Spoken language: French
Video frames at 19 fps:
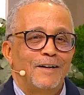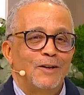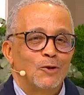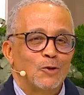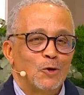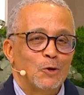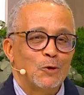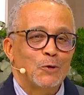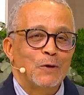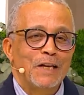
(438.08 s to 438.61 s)

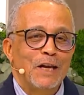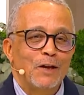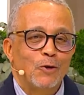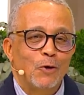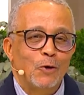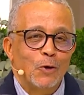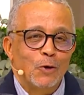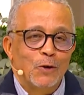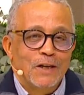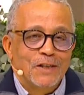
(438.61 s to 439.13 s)
je suis né
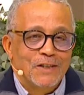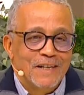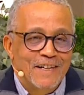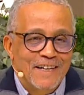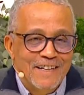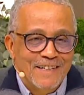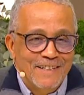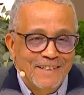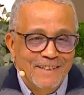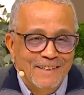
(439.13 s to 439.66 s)
dans le
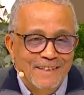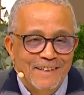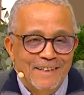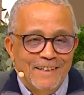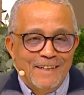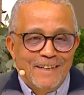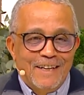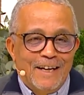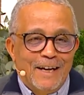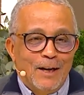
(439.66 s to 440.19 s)
désert,
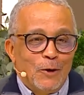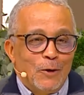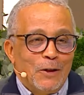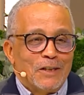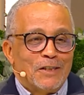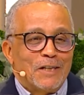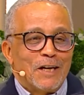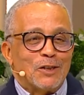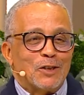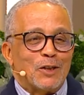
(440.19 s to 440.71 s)
et le
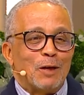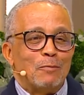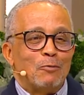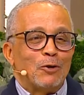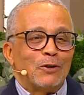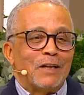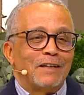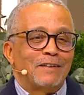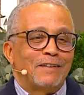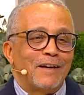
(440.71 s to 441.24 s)
désert c'est un
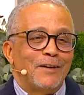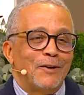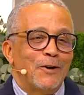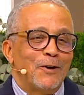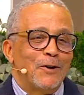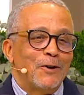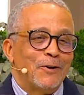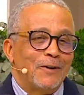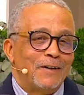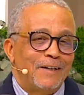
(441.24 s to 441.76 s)
monde
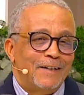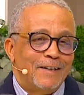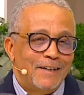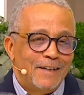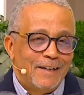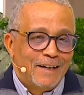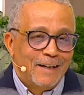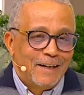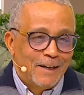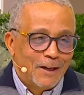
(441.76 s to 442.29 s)
intérieur.
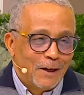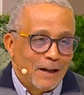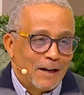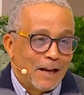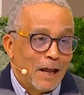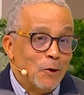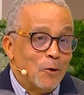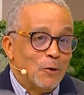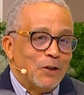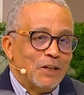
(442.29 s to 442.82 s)

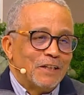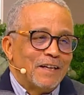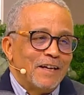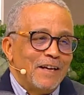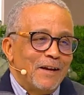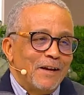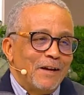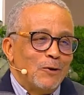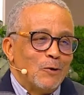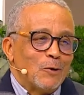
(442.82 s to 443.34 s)
La
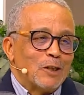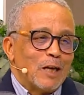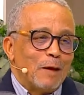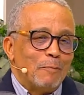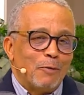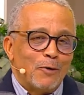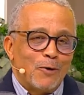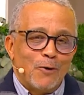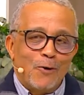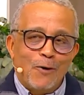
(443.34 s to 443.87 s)
nudité nous
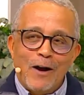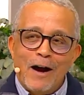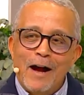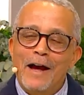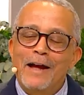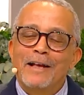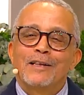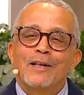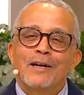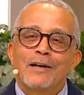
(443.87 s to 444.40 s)
apprend à
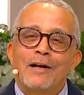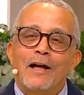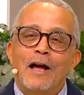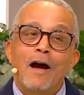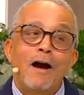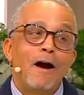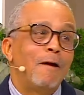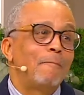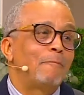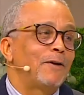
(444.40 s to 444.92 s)
être
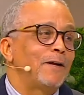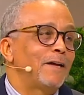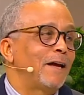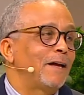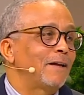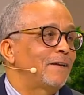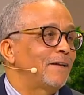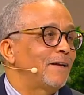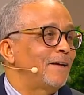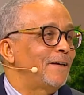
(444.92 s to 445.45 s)
humble et à
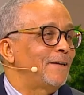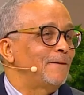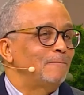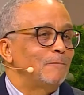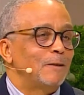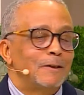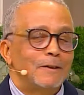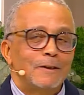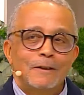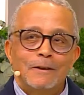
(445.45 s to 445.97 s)
être
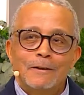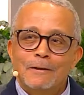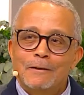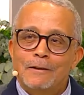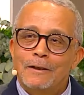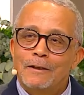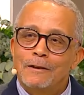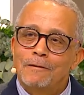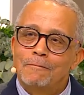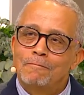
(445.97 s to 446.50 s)

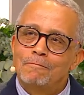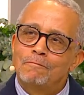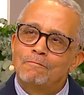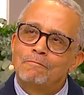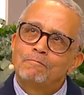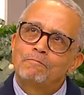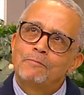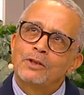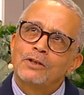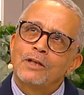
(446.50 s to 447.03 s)
euh,
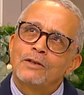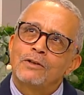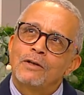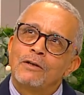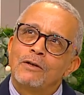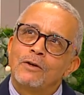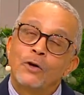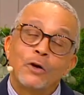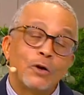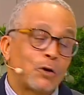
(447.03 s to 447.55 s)
euh,
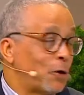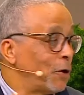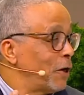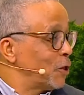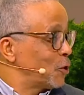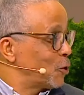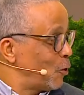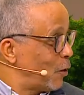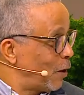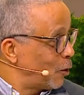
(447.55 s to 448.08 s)

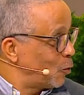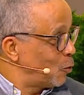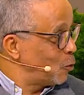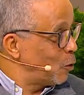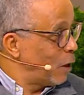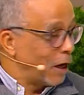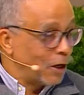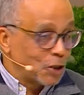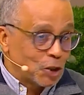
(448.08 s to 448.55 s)
reconnaissons à,